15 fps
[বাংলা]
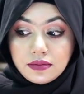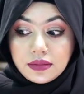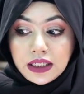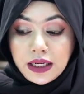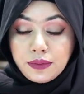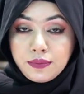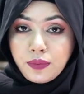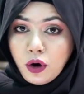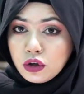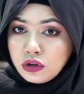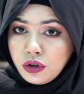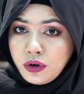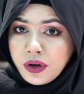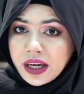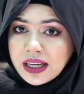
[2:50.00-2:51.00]
মানে
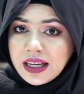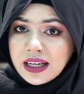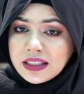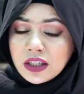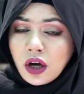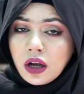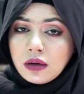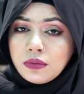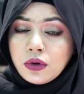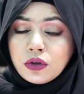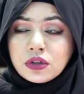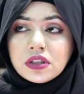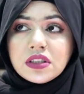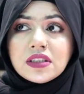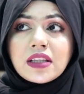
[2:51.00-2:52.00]
বন্ধ হয়ে গিয়েছে
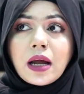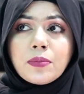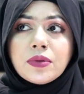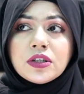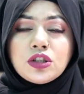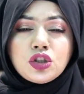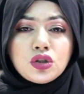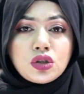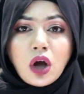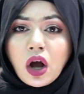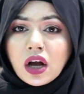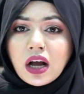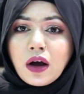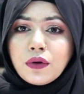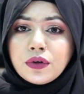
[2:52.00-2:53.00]
অলমোস্ট তারপর
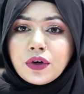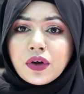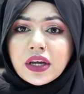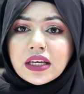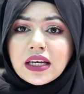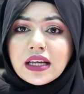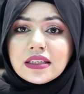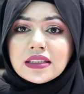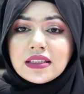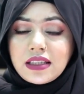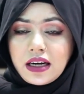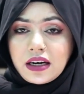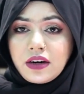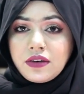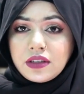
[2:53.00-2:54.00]
স্টক আউট হয়ে গিয়েছে
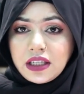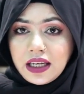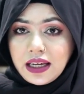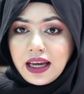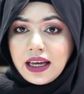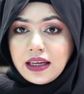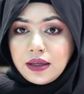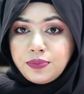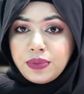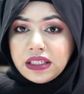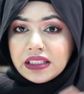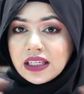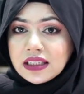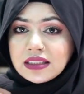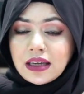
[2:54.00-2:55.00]
যার কারণে এই
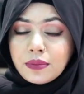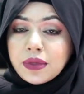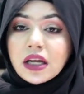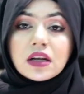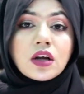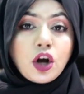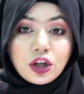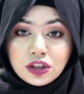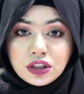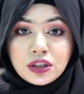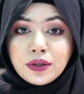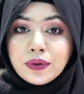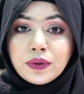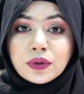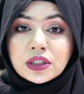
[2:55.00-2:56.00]
বিজনেসটা আমি আর
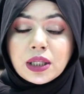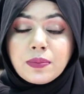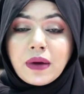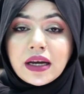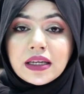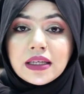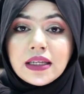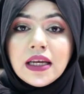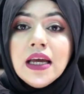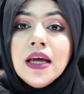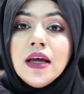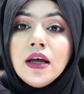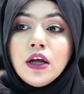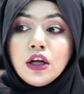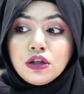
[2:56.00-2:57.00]
কন্টিনিউ করতে পারিনি
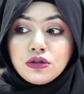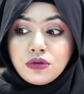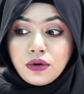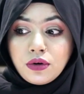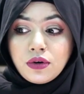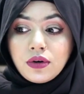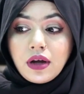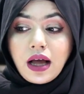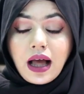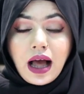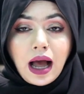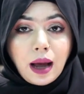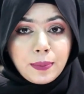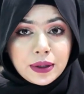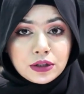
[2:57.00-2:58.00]
তো
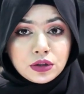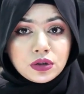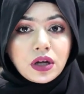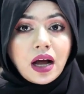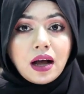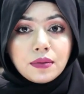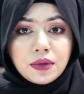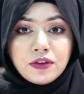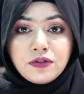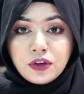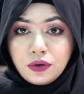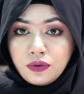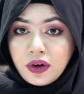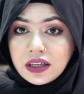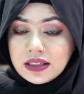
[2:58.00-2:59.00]
আপাতত আমি
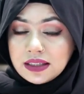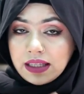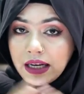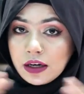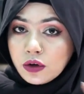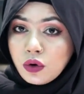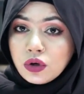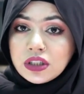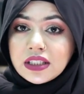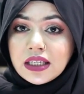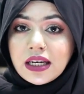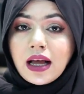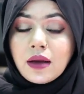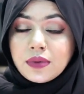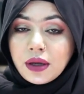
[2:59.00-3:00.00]
ভিউয়ার্স সেল করছি
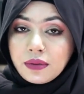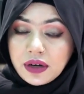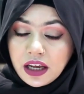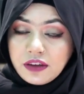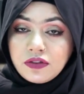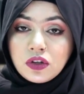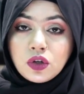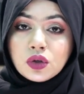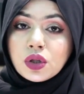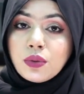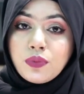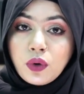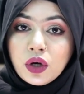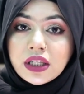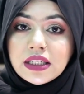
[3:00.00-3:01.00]
না আমি আমার এই ভিডিওতে
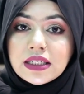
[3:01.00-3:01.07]
বলে